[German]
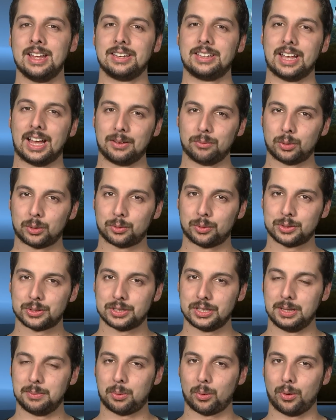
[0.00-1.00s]
Die Antwort von
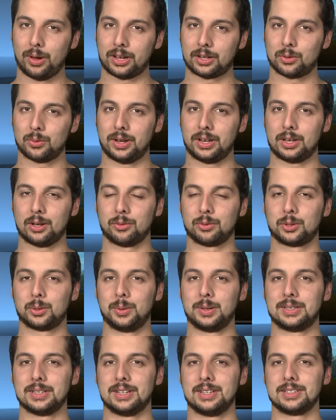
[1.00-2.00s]
CD Projekt Red auf
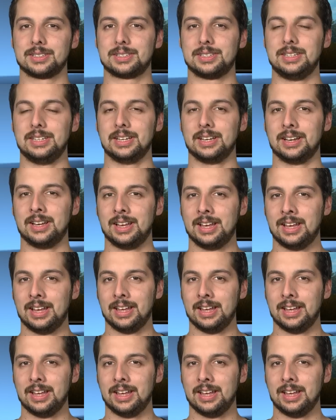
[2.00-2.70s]
Twitter ist hier,